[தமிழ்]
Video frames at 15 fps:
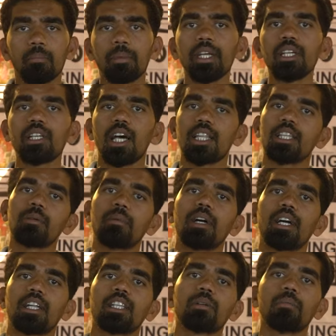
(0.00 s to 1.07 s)
மீட்ரு
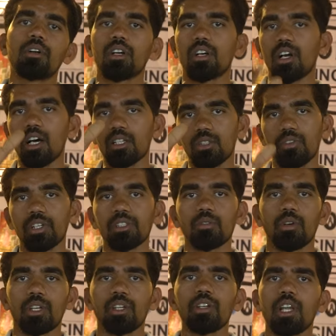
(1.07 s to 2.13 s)
அதிகமாக அதிகமாக காஸ்ட் வைஸ்
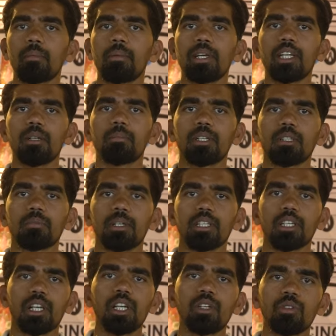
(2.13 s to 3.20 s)
குறையும் நம்மக்கிட்ட பார்த்து
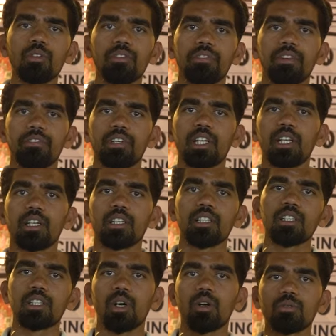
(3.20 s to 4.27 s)
பார்த்தீங்கன்னா டூ
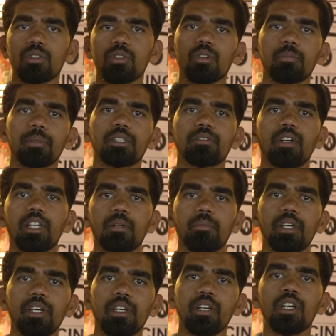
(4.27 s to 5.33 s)
இருந்து தௌசண்ட் ருபீஸ்
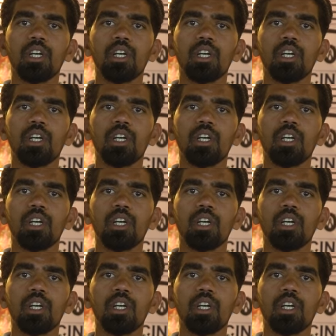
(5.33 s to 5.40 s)
வரைக்குமே